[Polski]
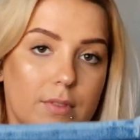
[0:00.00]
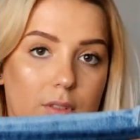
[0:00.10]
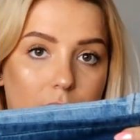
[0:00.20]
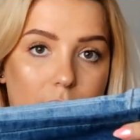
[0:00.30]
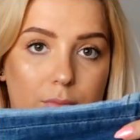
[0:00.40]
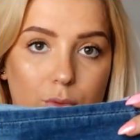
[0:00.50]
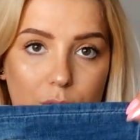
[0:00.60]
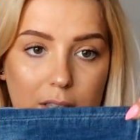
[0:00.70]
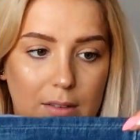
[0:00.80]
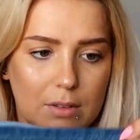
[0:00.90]
No,
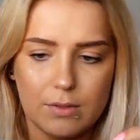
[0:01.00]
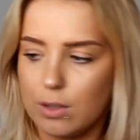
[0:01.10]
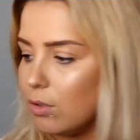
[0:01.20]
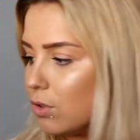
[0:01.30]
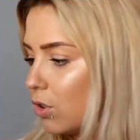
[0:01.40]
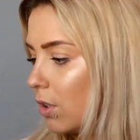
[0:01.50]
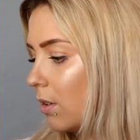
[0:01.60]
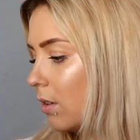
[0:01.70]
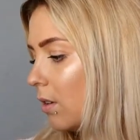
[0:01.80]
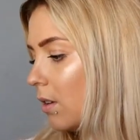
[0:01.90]
tutaj nawet wychodzi, że
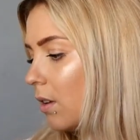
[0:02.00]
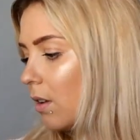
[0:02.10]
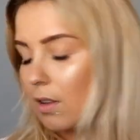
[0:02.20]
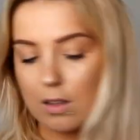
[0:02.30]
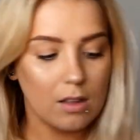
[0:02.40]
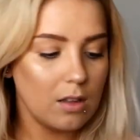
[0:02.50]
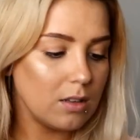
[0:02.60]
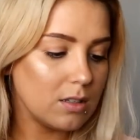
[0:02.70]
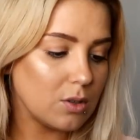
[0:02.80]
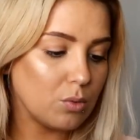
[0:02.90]

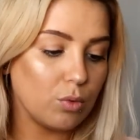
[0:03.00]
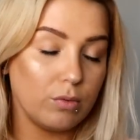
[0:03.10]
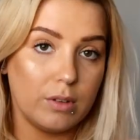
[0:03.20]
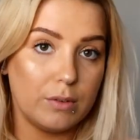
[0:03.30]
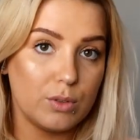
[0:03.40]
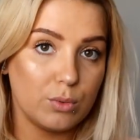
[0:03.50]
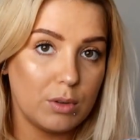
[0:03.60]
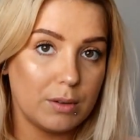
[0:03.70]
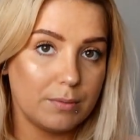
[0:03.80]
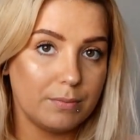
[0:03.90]
są równe w
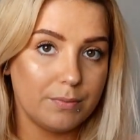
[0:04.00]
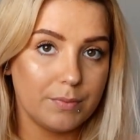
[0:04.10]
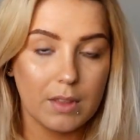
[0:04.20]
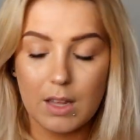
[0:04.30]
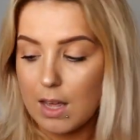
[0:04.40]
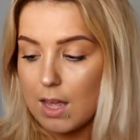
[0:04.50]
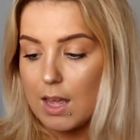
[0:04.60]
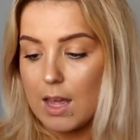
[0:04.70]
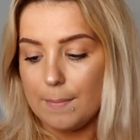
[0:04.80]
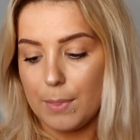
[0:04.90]
sumie.
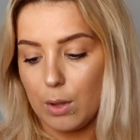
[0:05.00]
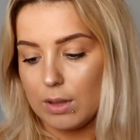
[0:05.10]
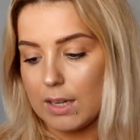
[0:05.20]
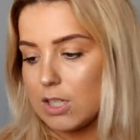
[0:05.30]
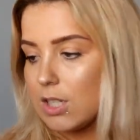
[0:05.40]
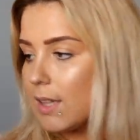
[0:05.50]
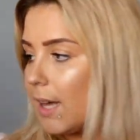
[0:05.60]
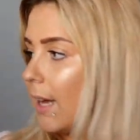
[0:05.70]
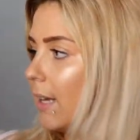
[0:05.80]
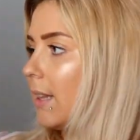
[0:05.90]
No, także
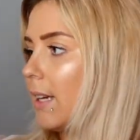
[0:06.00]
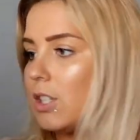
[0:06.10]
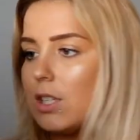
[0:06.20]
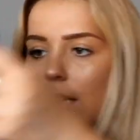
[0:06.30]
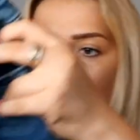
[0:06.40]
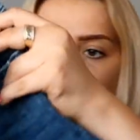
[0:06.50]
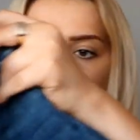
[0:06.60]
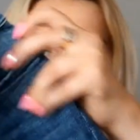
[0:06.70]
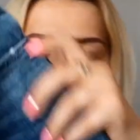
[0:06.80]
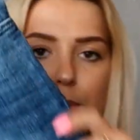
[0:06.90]
tak, także takie
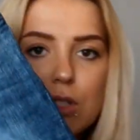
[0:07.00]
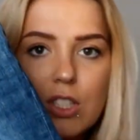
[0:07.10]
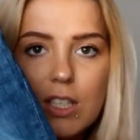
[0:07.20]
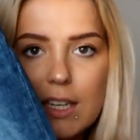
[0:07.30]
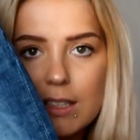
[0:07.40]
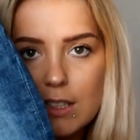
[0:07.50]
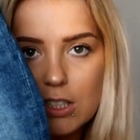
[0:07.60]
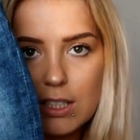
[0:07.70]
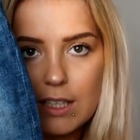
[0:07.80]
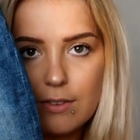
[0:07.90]
właśnie przecierane,
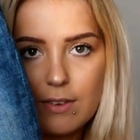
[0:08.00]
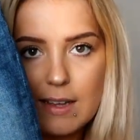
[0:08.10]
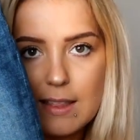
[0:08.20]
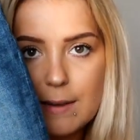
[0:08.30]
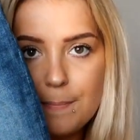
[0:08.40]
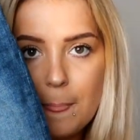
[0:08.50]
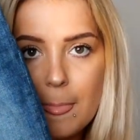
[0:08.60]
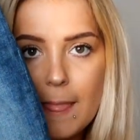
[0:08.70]
też takie fajne.